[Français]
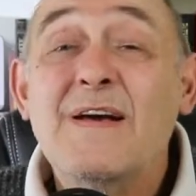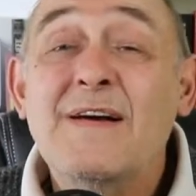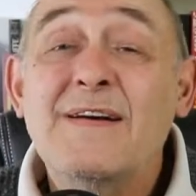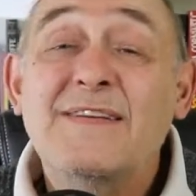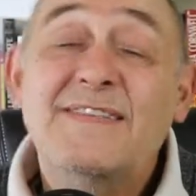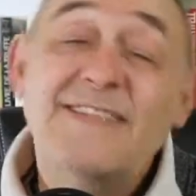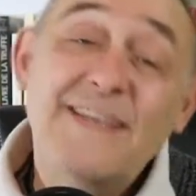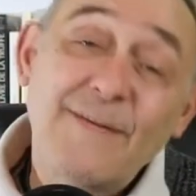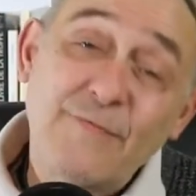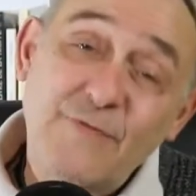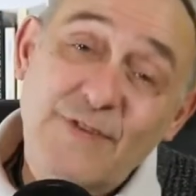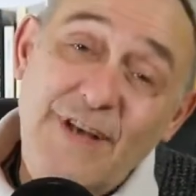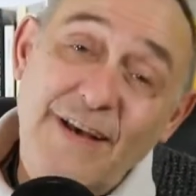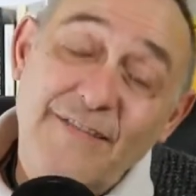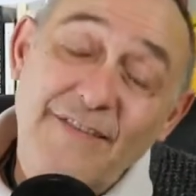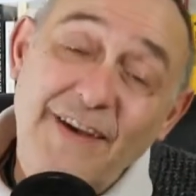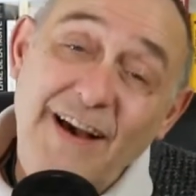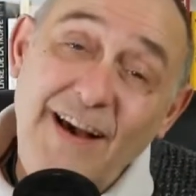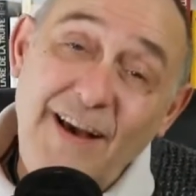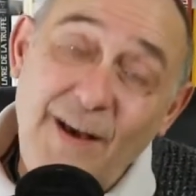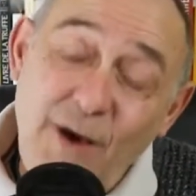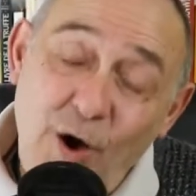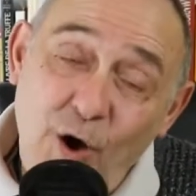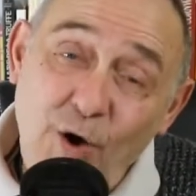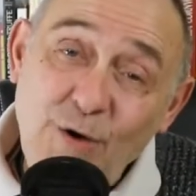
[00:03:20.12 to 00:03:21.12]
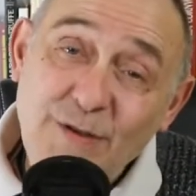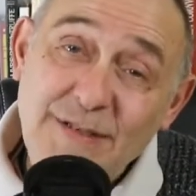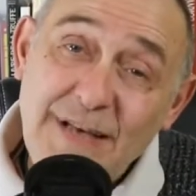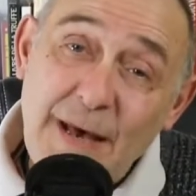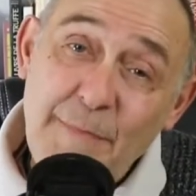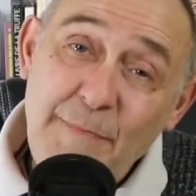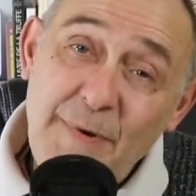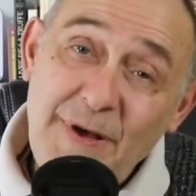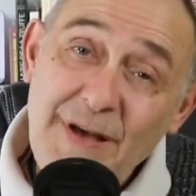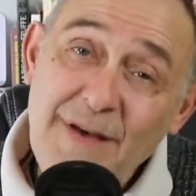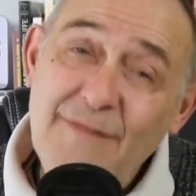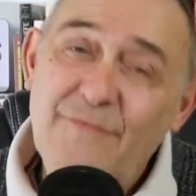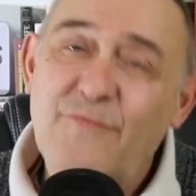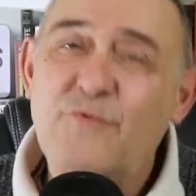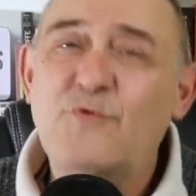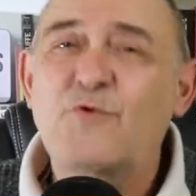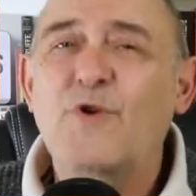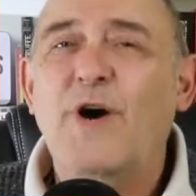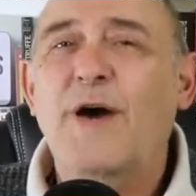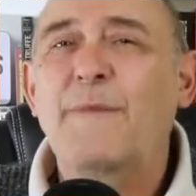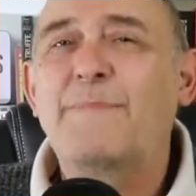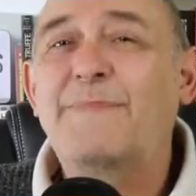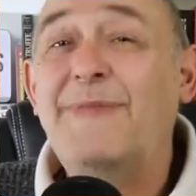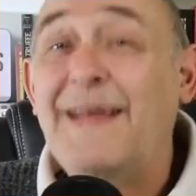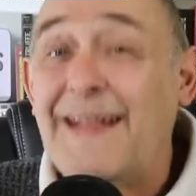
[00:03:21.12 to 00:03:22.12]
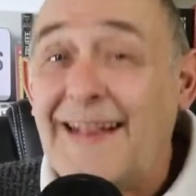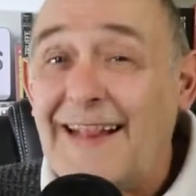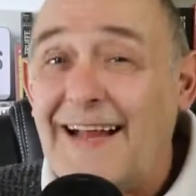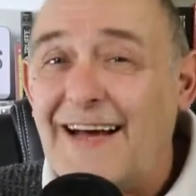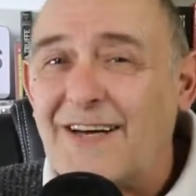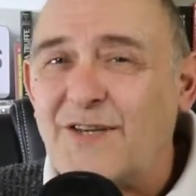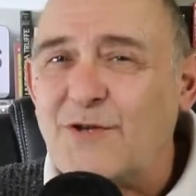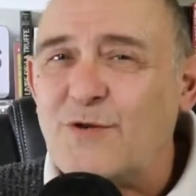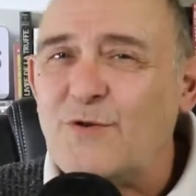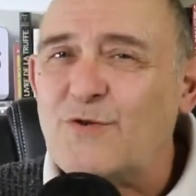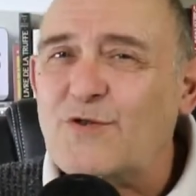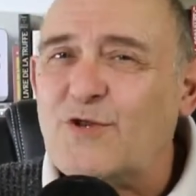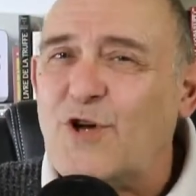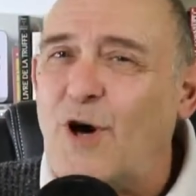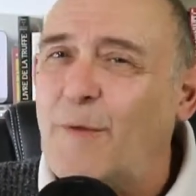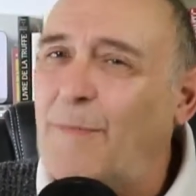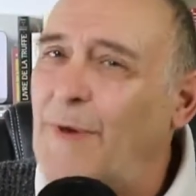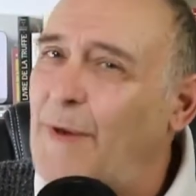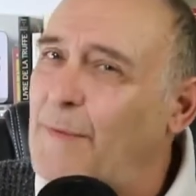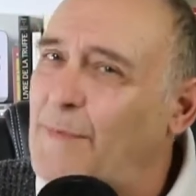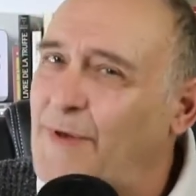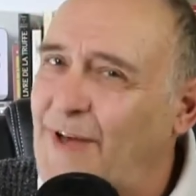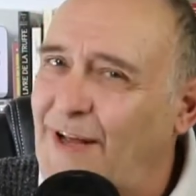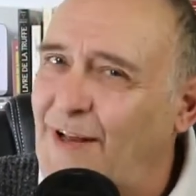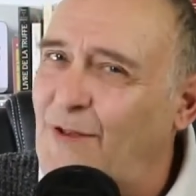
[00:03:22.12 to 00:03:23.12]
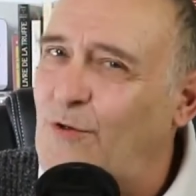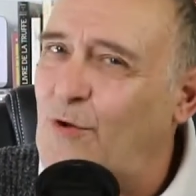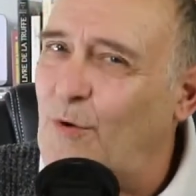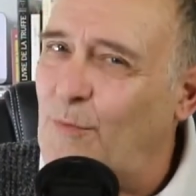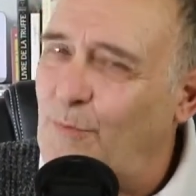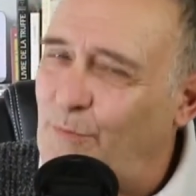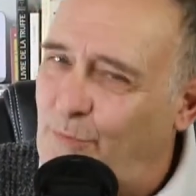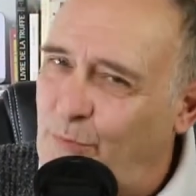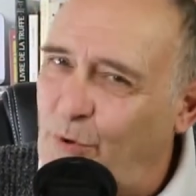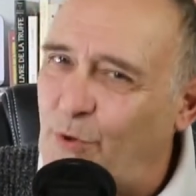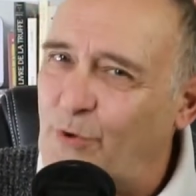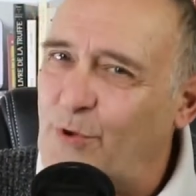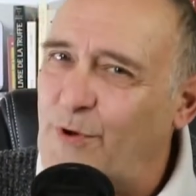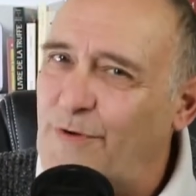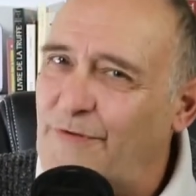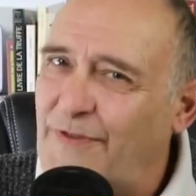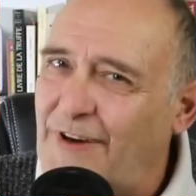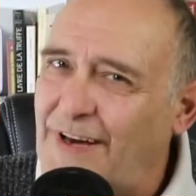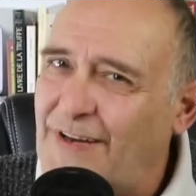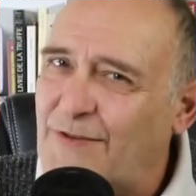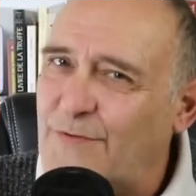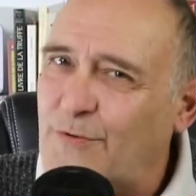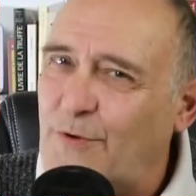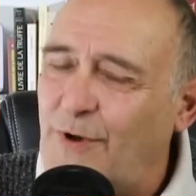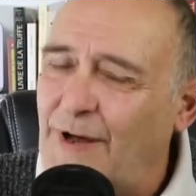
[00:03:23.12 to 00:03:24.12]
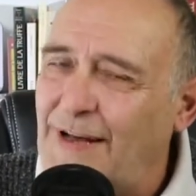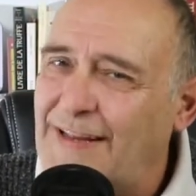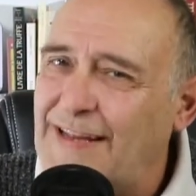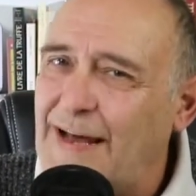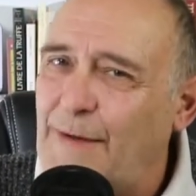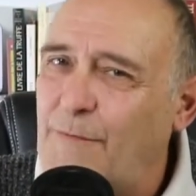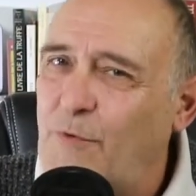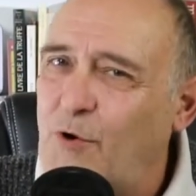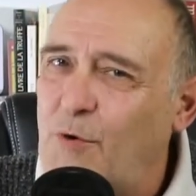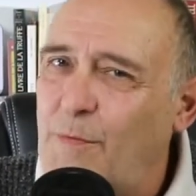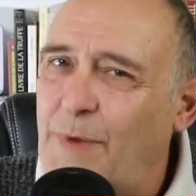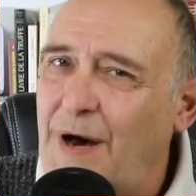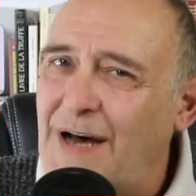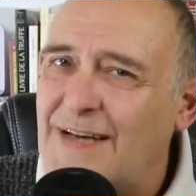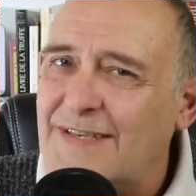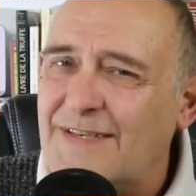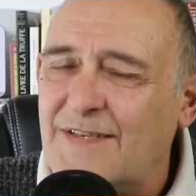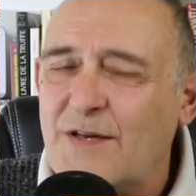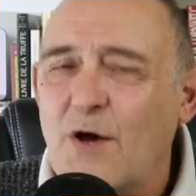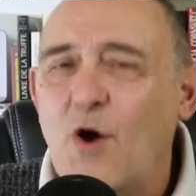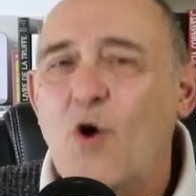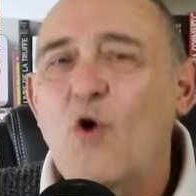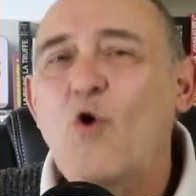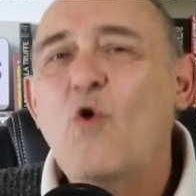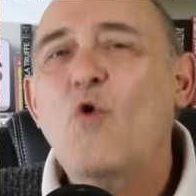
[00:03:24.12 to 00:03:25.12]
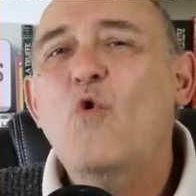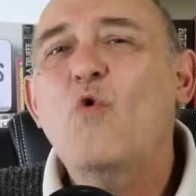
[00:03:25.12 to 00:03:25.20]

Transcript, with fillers: Si vous avez un grand sapin, vous aurez peut-être la chance quand même qu'il tombe pour de vrai sur la table basse,